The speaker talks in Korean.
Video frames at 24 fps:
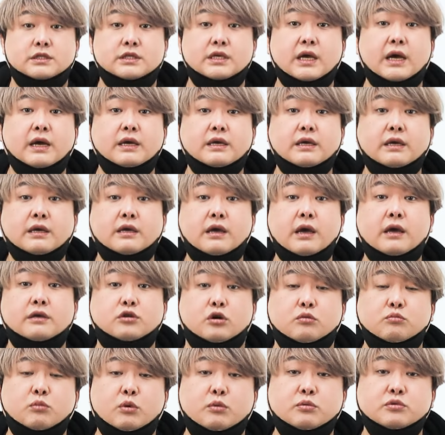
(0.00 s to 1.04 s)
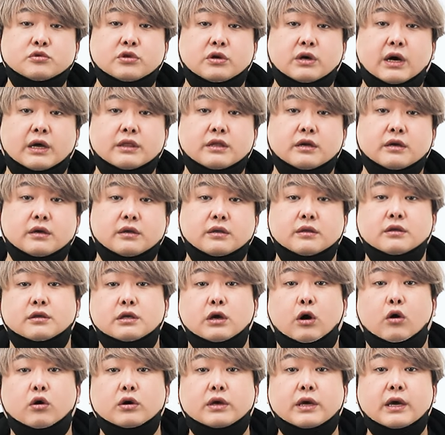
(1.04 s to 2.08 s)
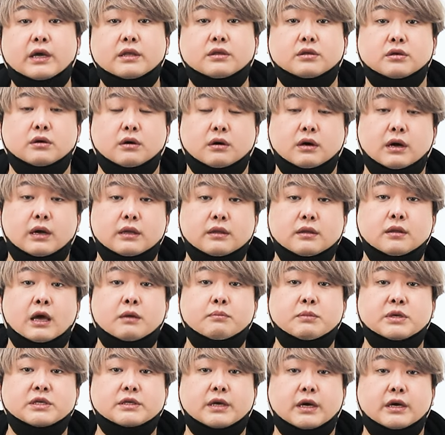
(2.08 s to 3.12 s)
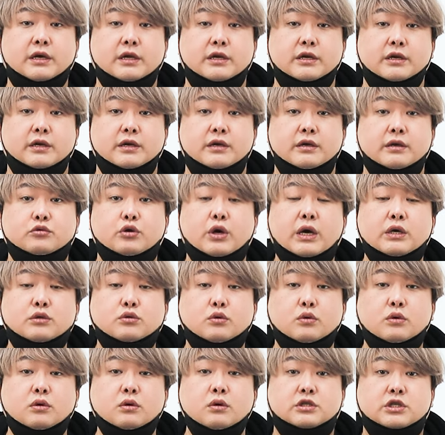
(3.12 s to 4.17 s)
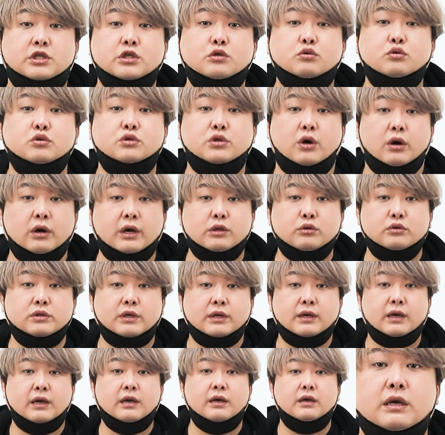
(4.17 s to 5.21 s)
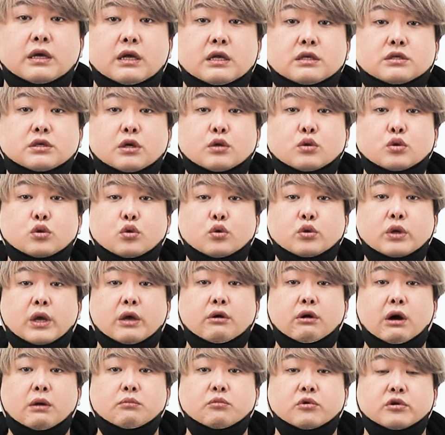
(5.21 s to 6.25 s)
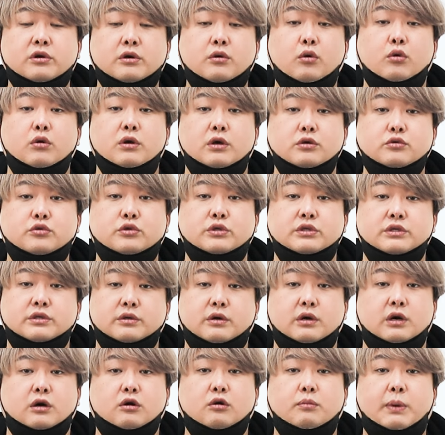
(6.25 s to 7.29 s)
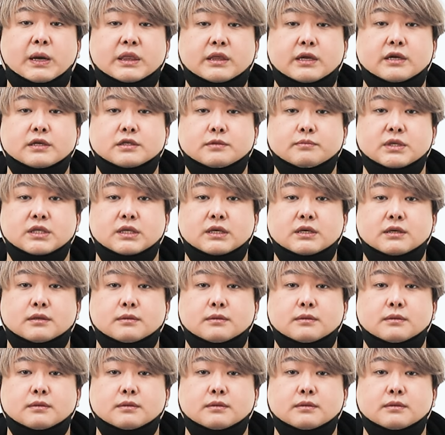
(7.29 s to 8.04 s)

CIA의 정보 분석가들은 여기에 들어간 핵미사일이 최소 지구 저궤도상에 1000톤의 화물을 올려줄 수 있을 거라고 판단했습니다.